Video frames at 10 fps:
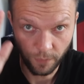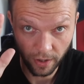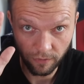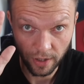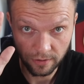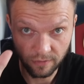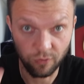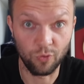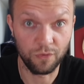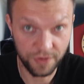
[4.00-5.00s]

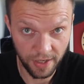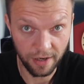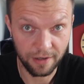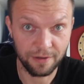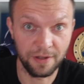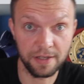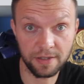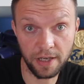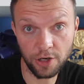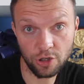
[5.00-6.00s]
Приветствую всех
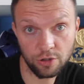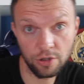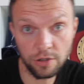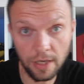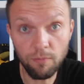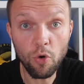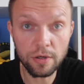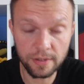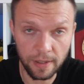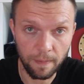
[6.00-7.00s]
настоящих ценителей
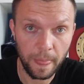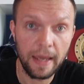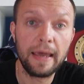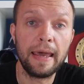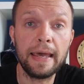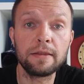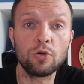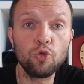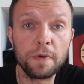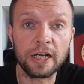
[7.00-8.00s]
бокса.
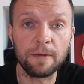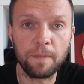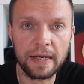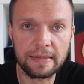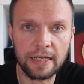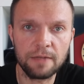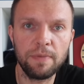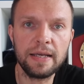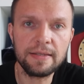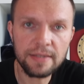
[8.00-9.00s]
Это рубрика «Портрет
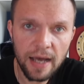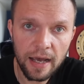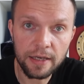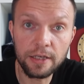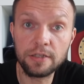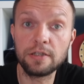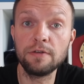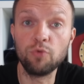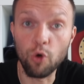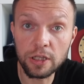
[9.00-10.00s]
бойца» и
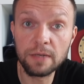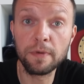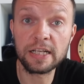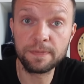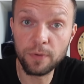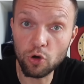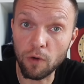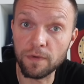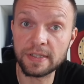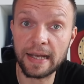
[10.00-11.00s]
сегодня мы
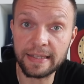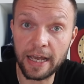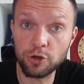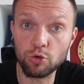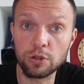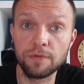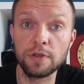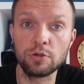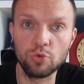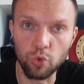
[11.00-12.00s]
разберем восходящую
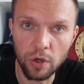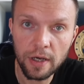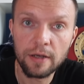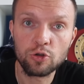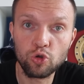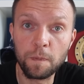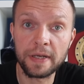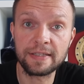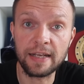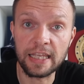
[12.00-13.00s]
звезду
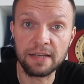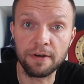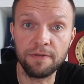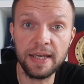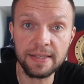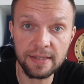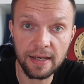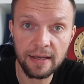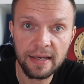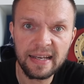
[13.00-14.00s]
суперсреднего
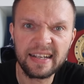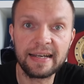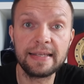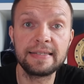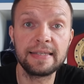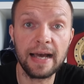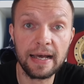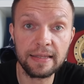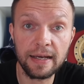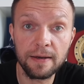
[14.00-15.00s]
веса
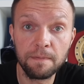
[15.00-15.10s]
Кристиана